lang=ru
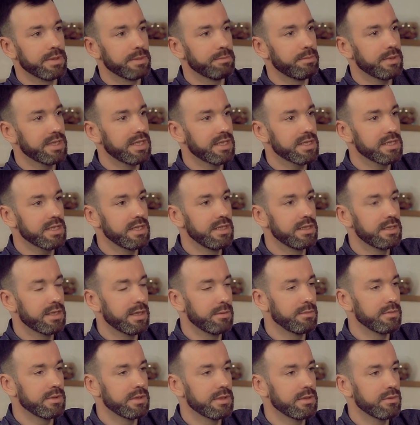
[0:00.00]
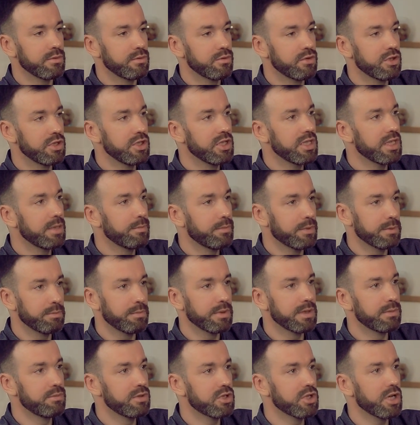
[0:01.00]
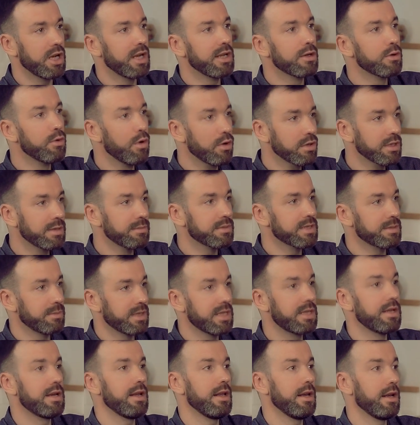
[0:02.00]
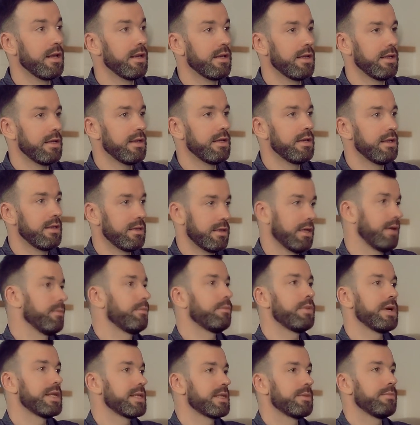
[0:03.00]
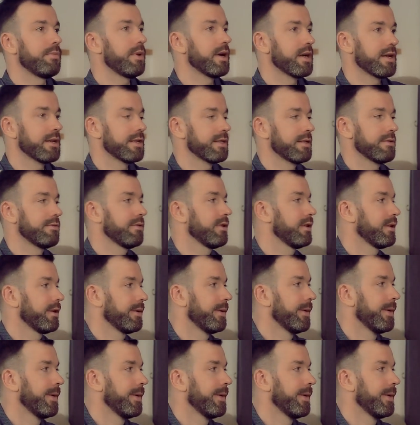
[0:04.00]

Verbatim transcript: подошли там ученики, подбежали к окнам, смотрели и там пальцем показывали.